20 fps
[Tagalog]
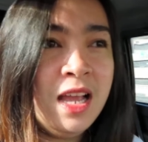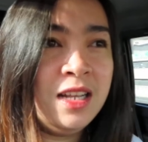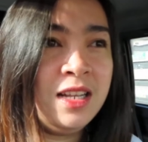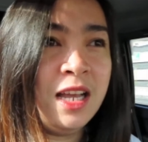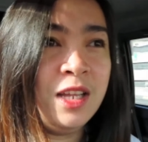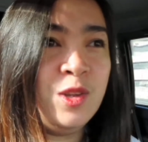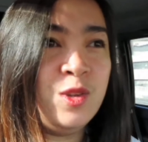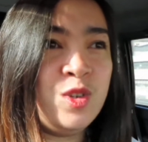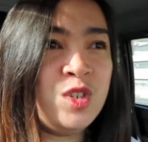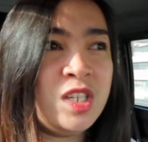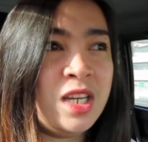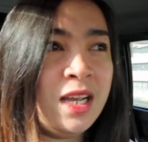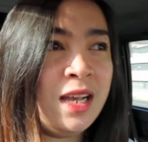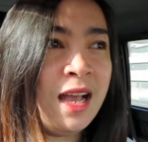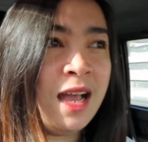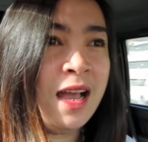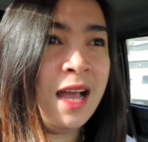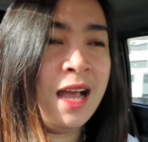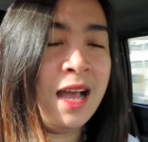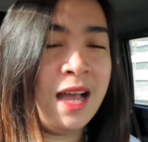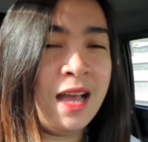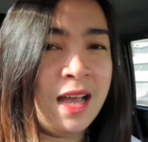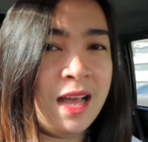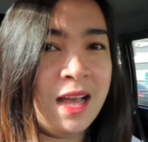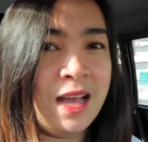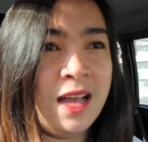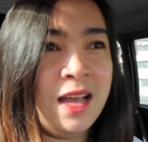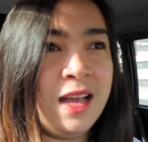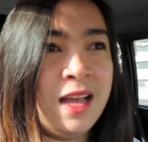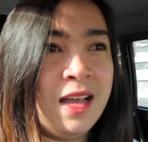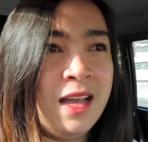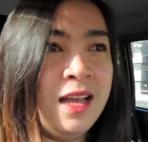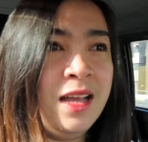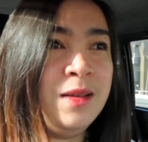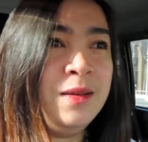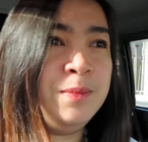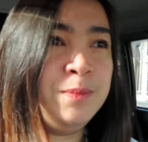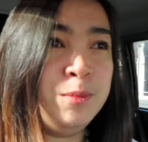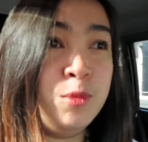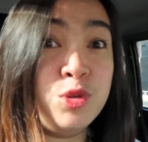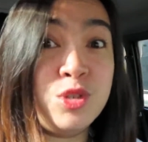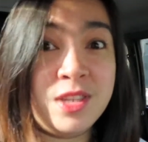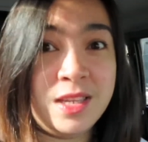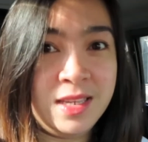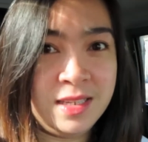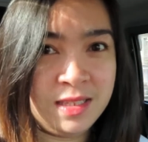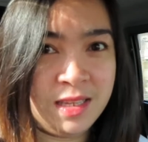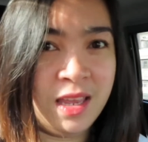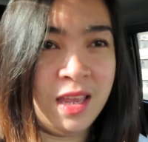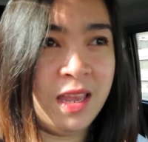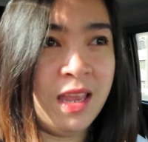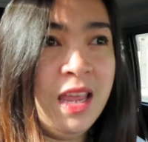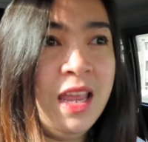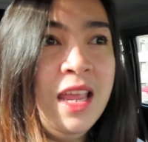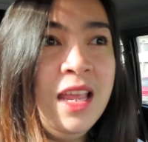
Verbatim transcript: Ganun siya ka busisi.